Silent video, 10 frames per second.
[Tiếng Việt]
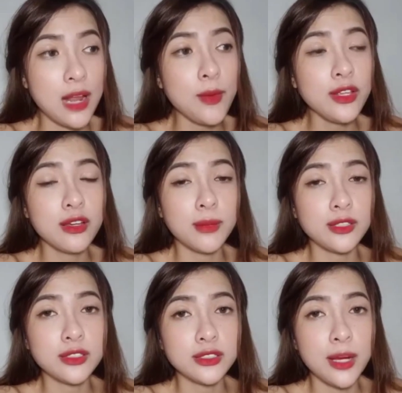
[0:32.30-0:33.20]
hồi nãy bao giờ
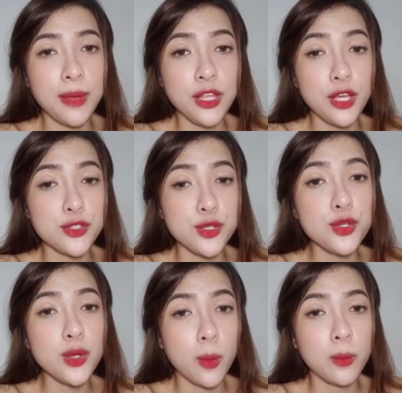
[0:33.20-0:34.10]
mọi người comment nhiều
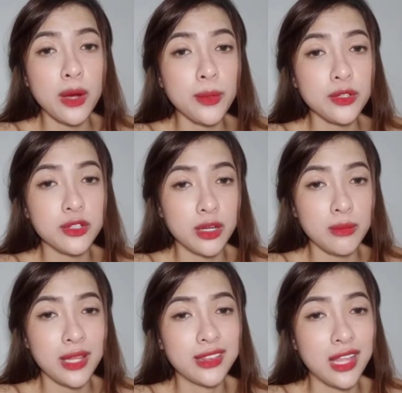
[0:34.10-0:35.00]
số trùng quá mọi người comment